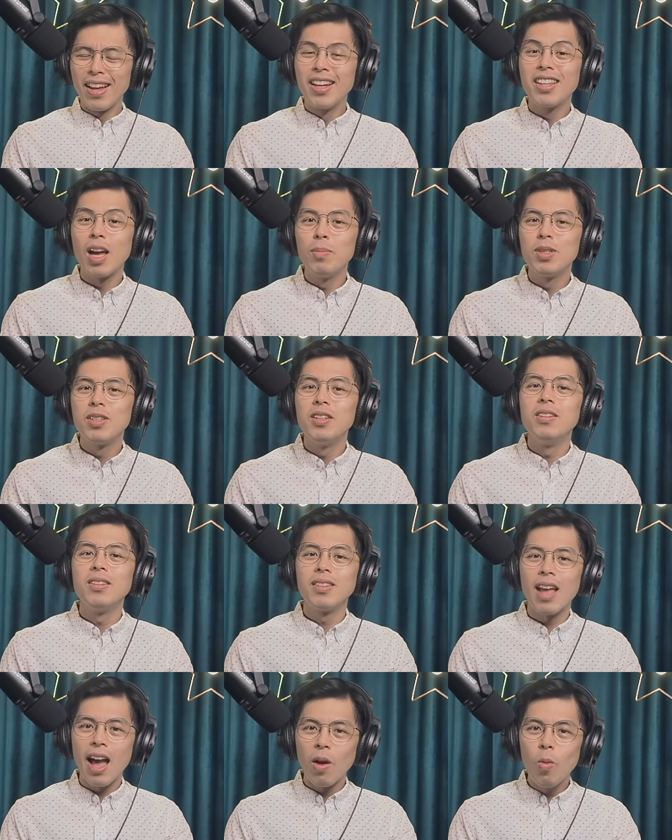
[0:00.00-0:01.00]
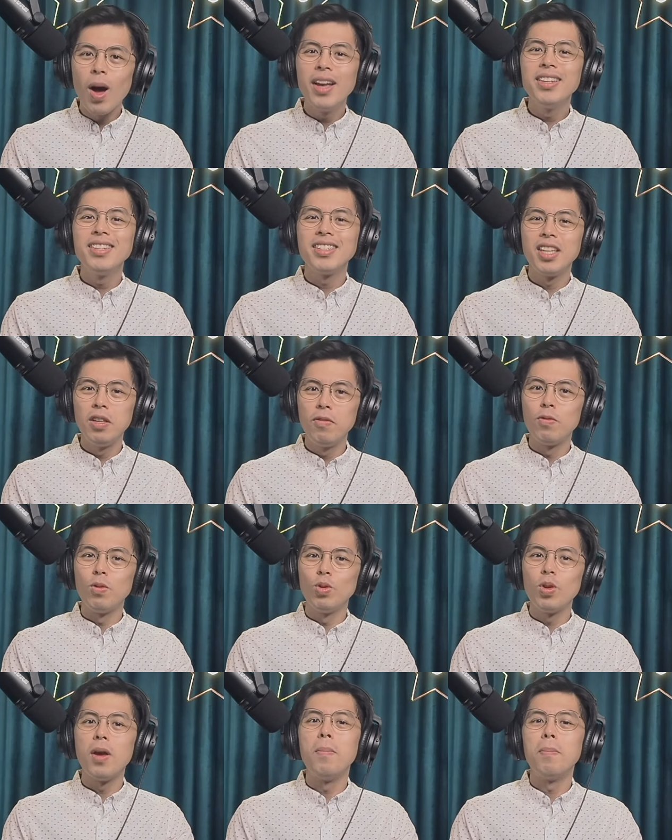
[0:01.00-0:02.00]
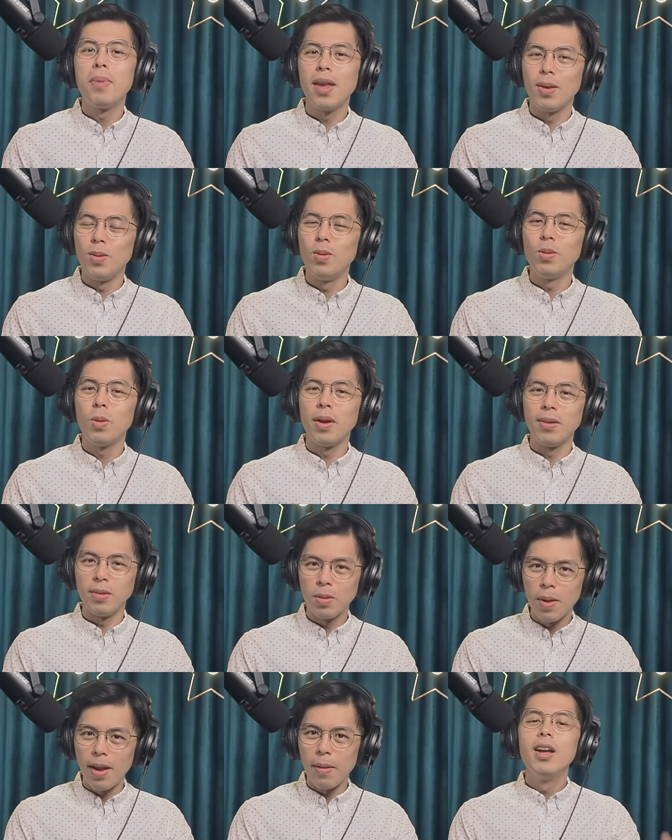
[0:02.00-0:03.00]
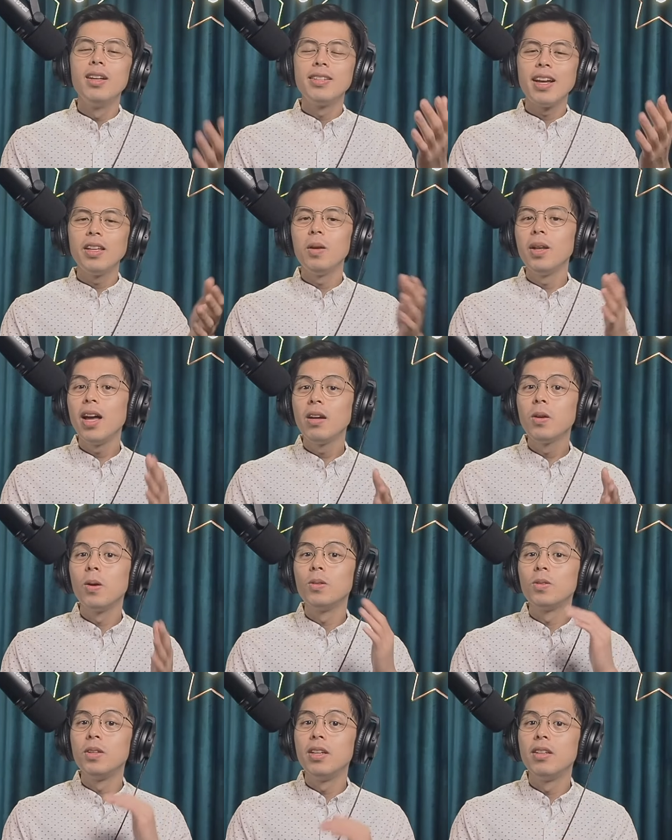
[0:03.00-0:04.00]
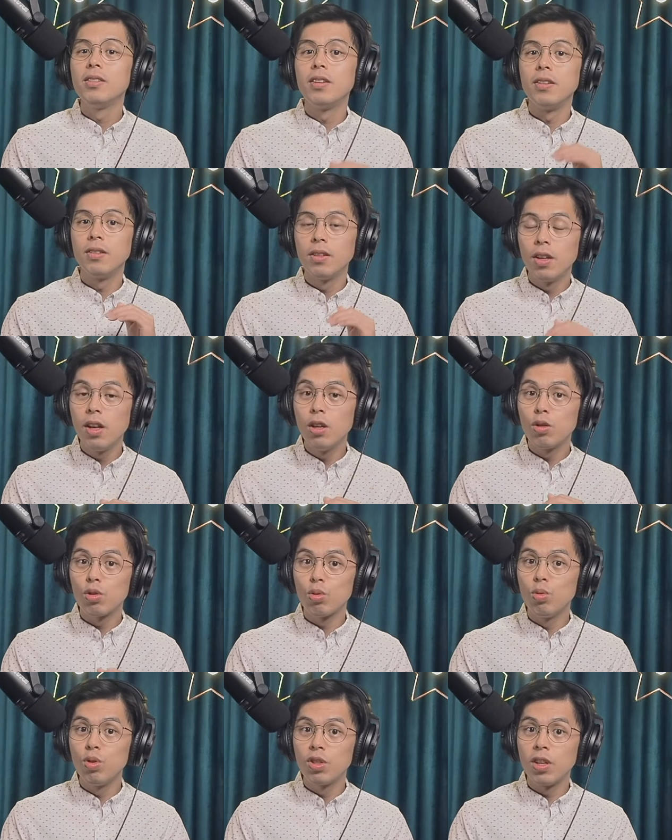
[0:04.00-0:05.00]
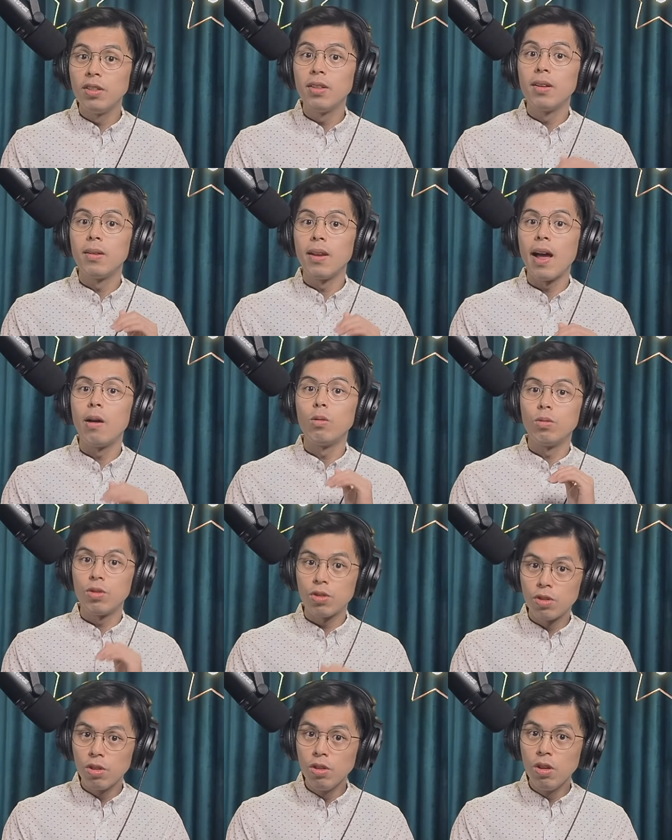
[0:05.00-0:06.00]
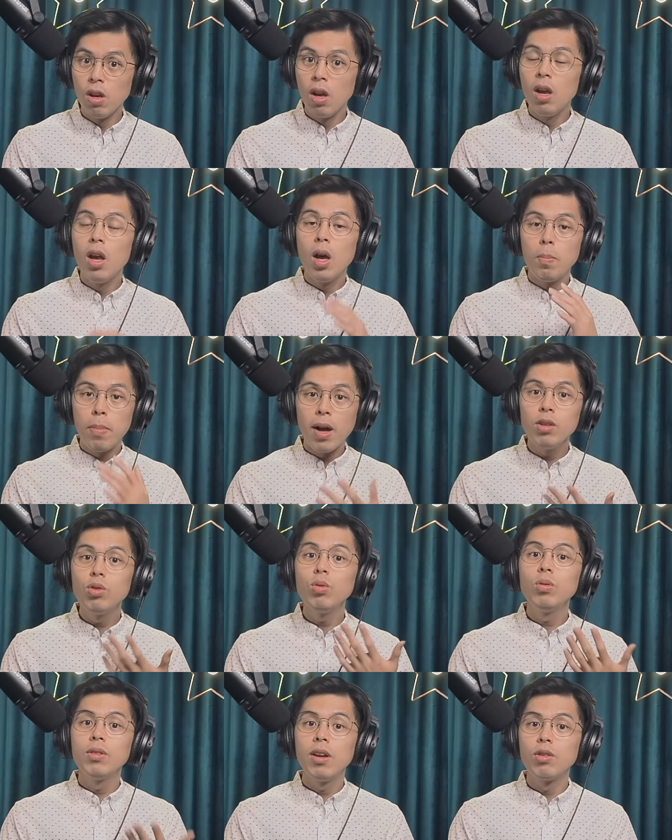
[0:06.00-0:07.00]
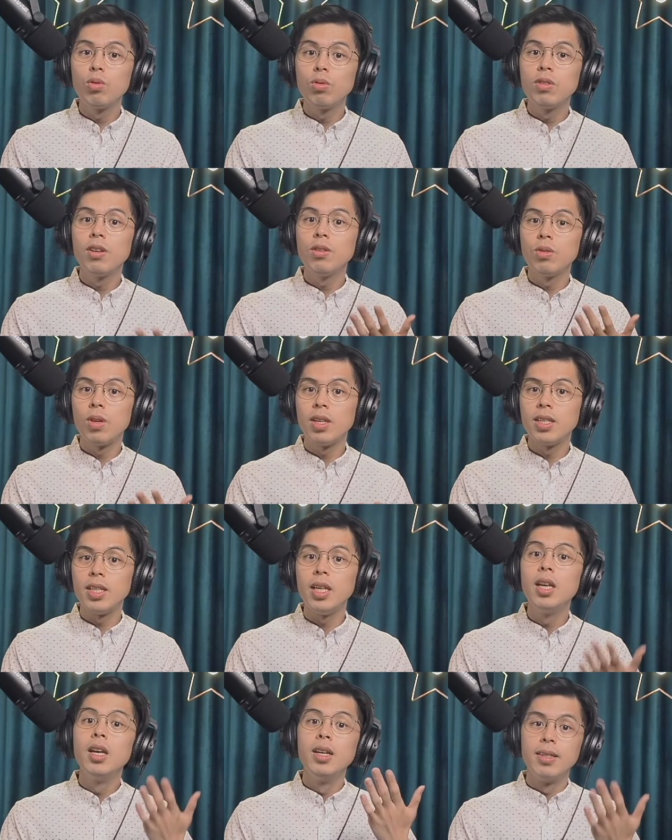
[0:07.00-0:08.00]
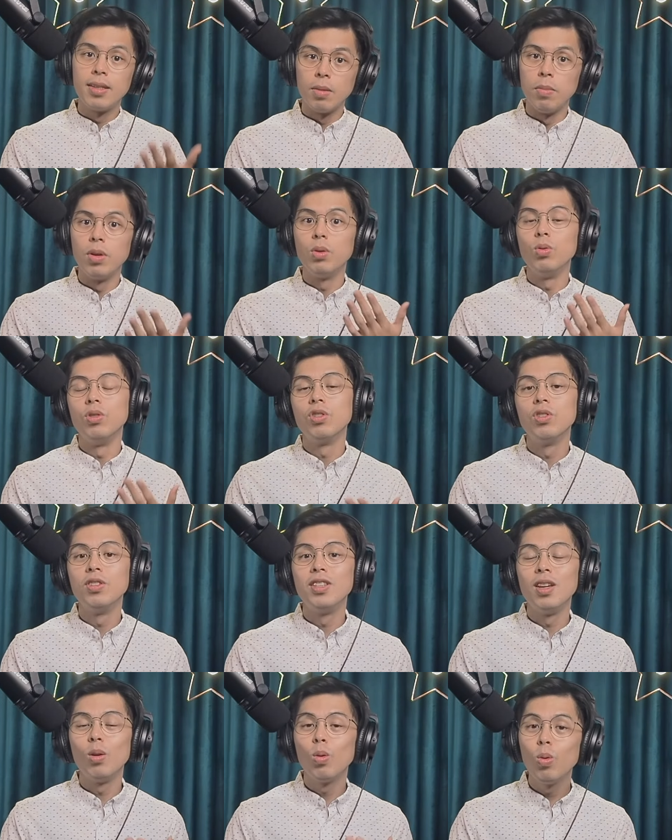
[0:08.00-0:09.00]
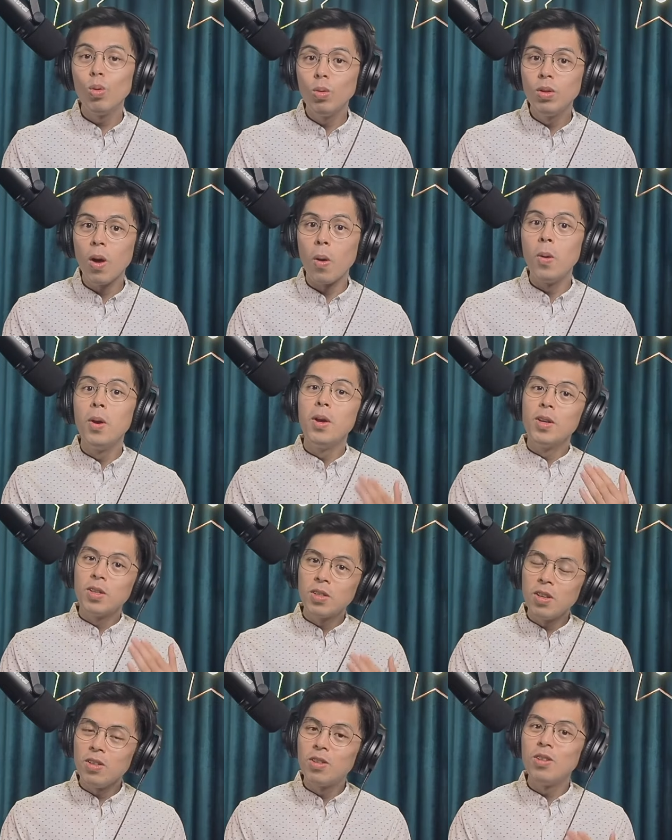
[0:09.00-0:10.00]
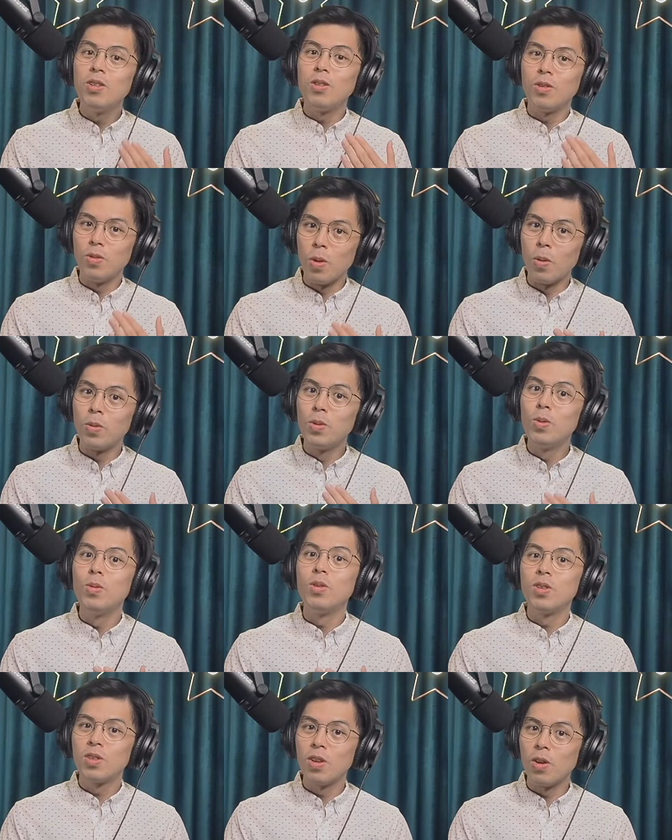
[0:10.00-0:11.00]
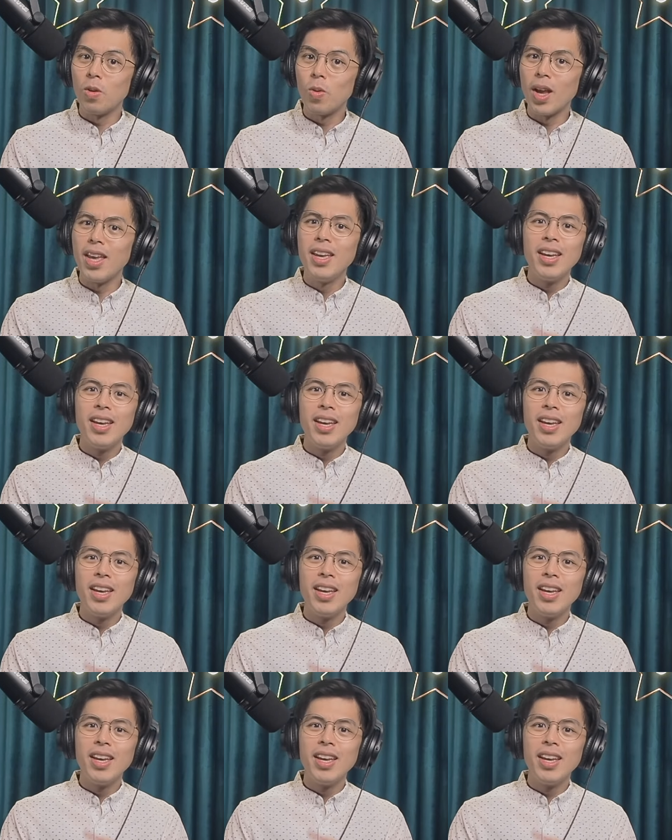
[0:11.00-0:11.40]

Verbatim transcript: 他们是台湾新福犬培育团队，将流浪狗训练成特殊生的老师。帮助特殊生学习怎么与世界互动，甚至融入社会，